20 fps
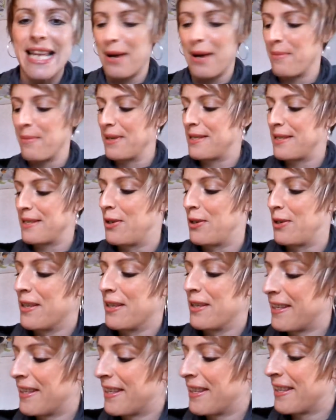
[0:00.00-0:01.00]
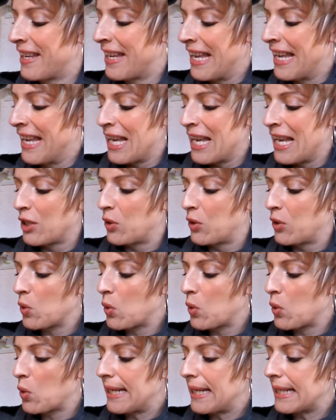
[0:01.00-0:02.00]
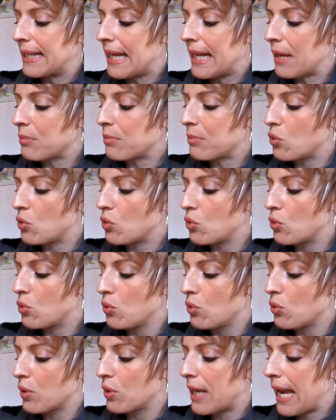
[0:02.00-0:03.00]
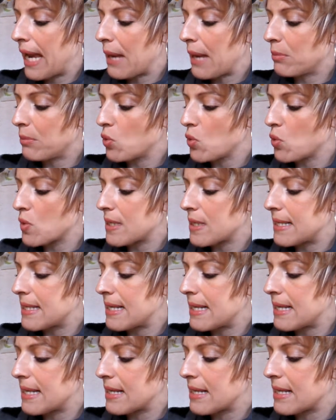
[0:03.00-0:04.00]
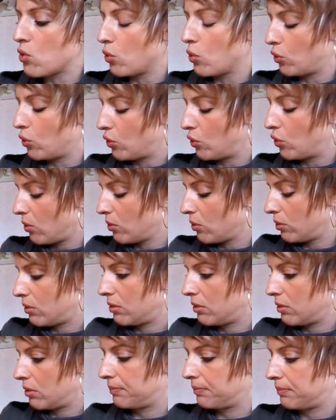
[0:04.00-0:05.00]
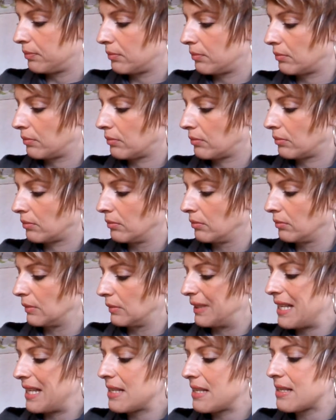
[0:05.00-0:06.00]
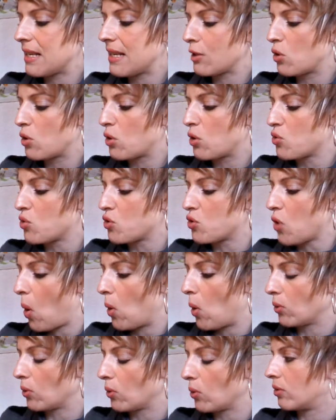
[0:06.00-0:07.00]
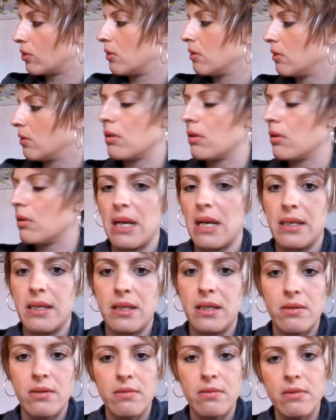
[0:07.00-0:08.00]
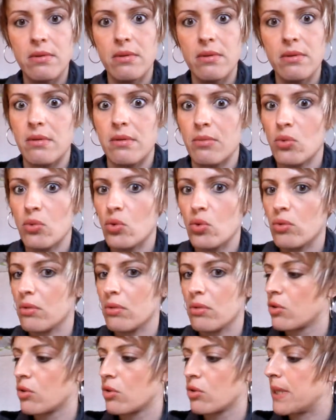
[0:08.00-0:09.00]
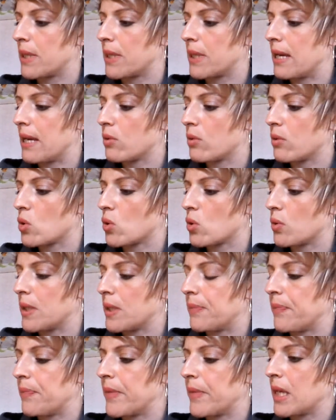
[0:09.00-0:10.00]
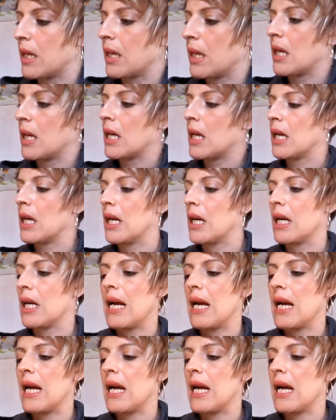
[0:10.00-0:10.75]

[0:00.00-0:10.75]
S Derm. Donc on a une crème, une crème douce désinstructante, désincrustante. Euh, bah dis donc, euh, bonjour, je bégaye aujourd'hui.